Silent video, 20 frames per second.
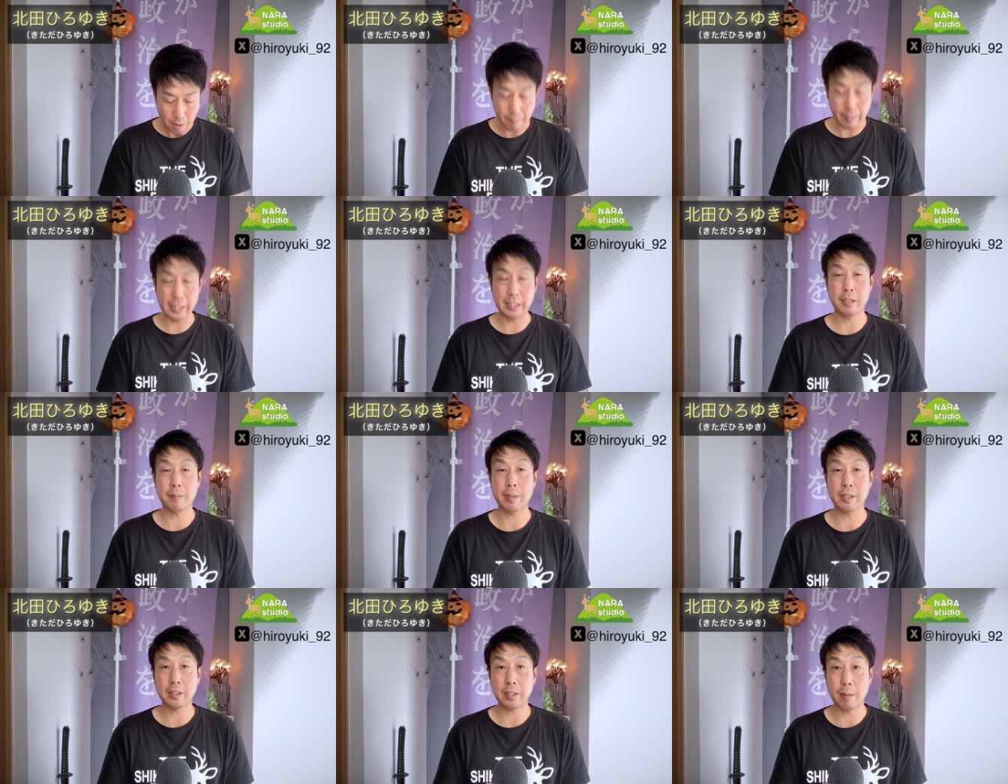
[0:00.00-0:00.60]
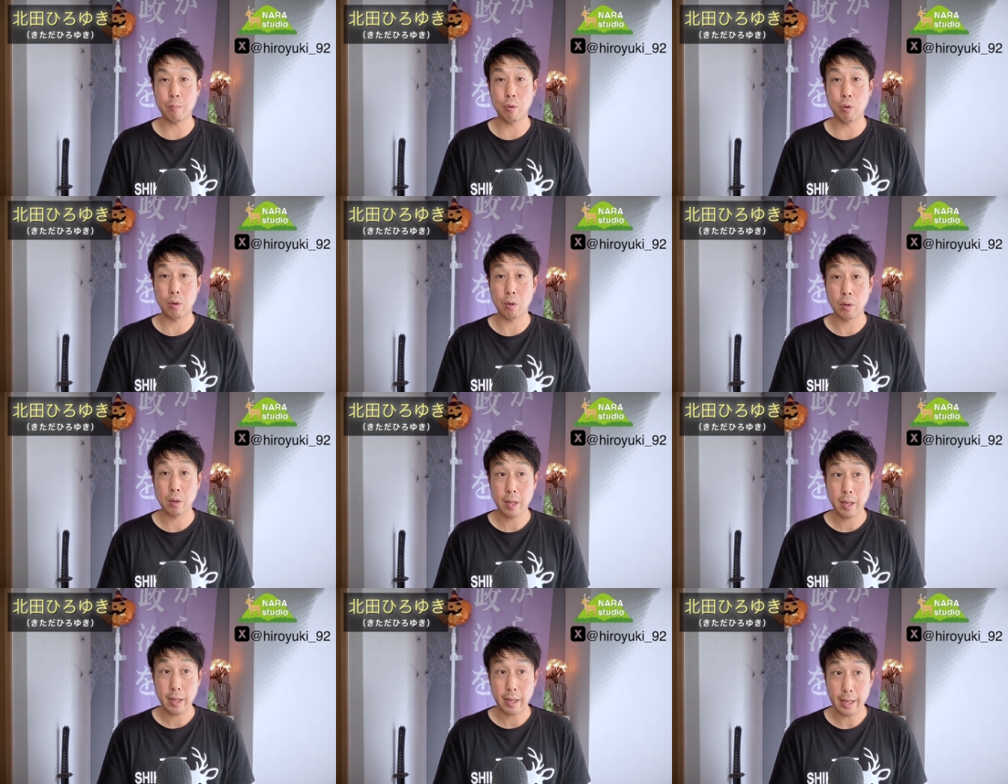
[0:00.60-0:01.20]
まあ、石丸さん
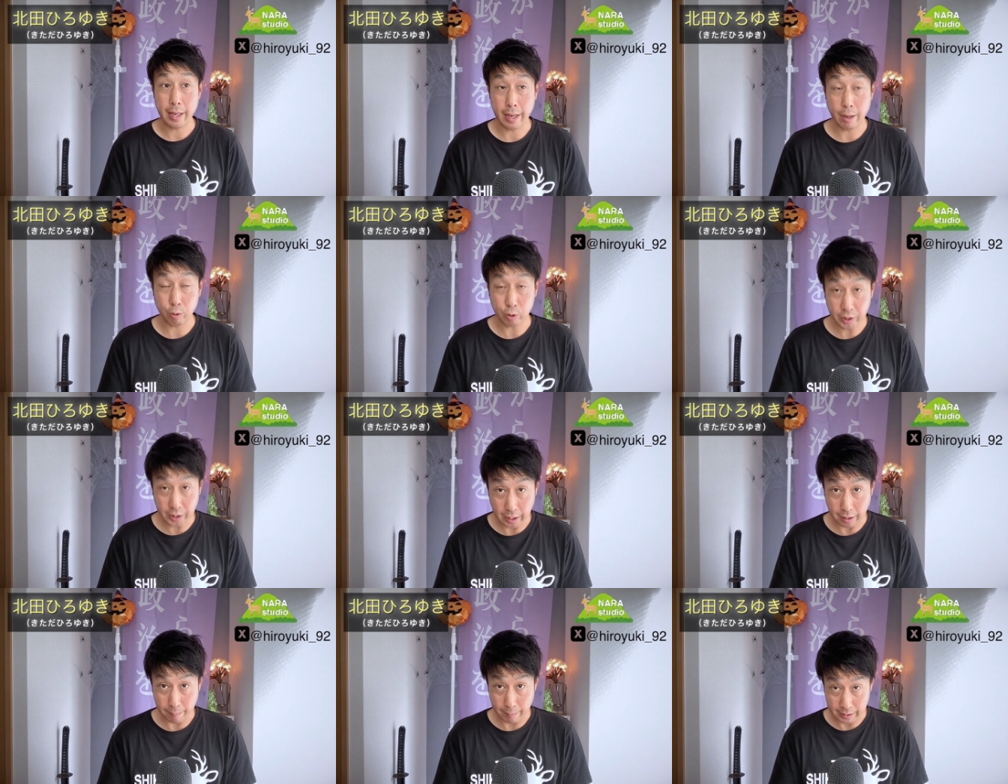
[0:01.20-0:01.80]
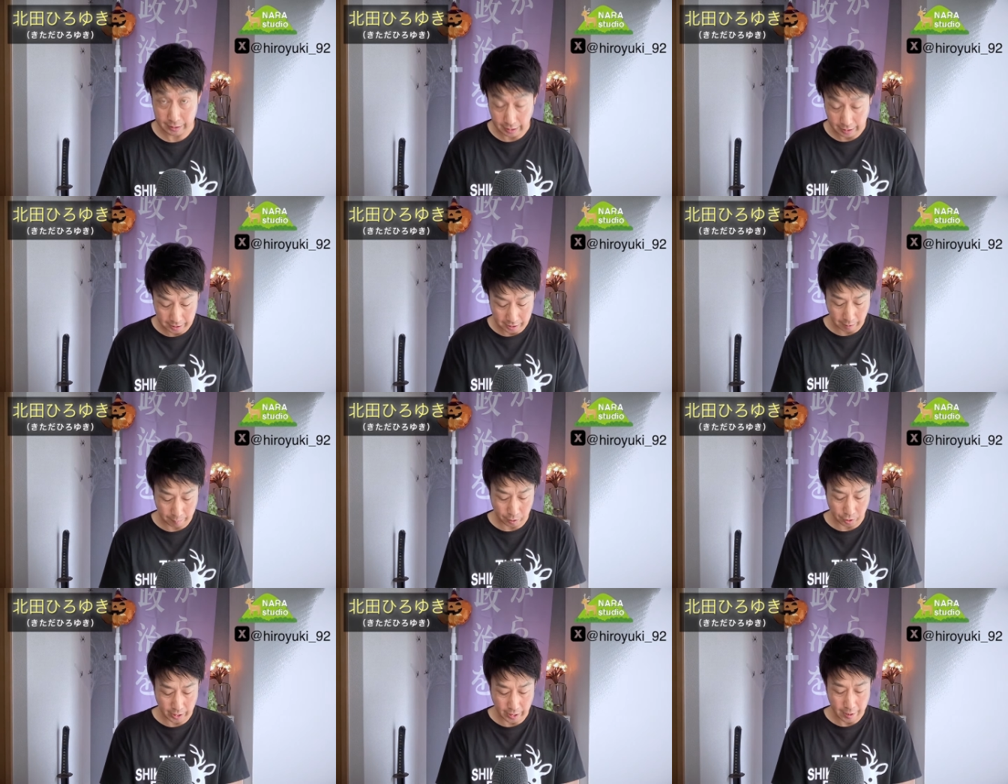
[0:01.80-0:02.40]
も、おっしゃってました、
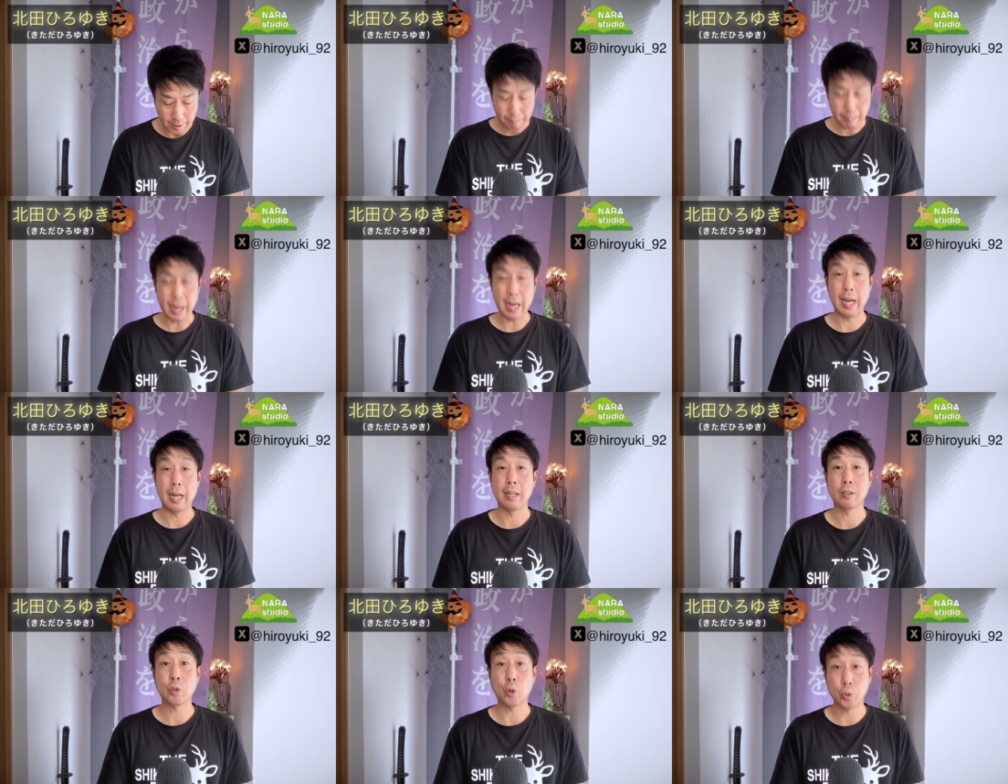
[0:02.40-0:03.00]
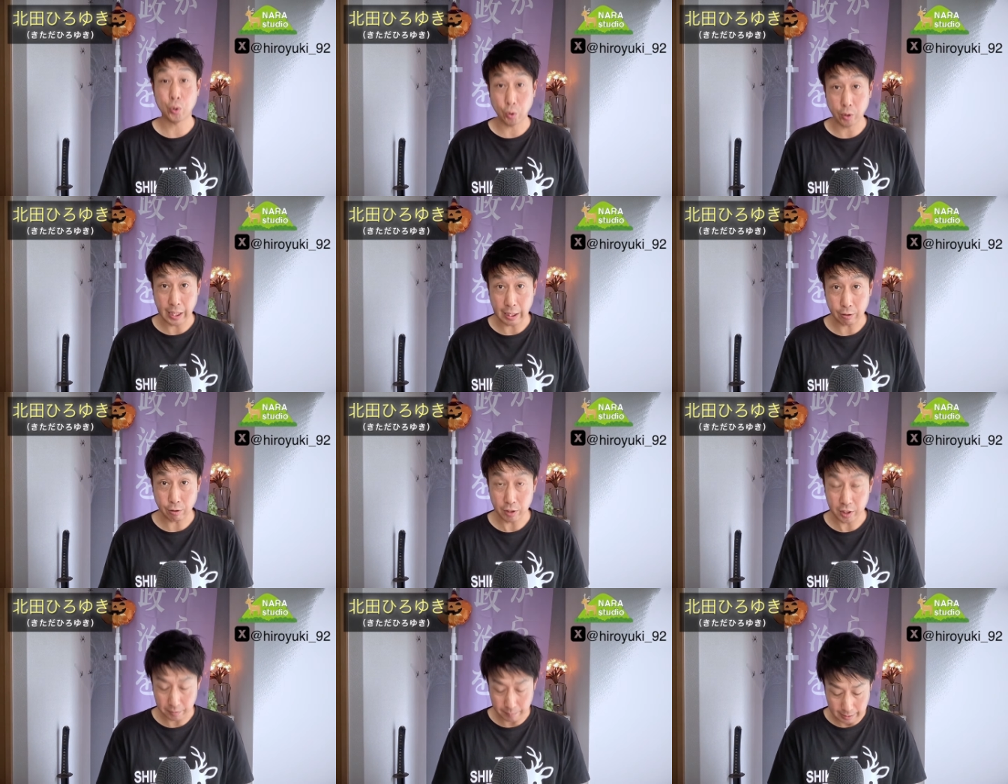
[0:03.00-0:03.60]
インタビューで。まあ、鳥取だ
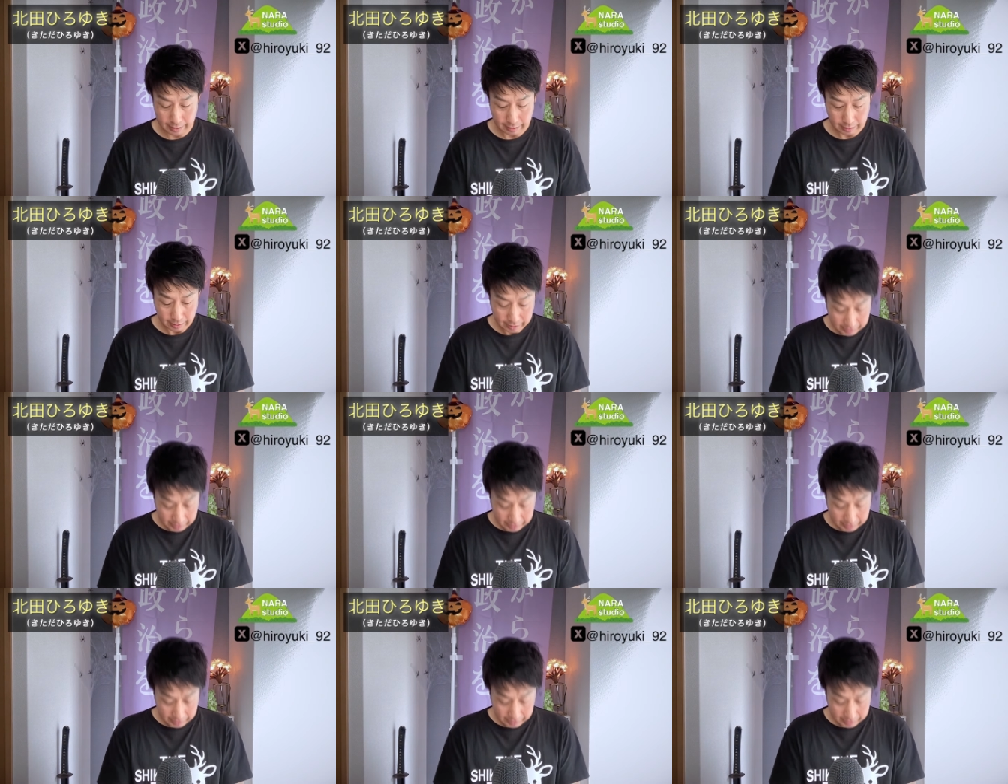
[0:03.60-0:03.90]
と石破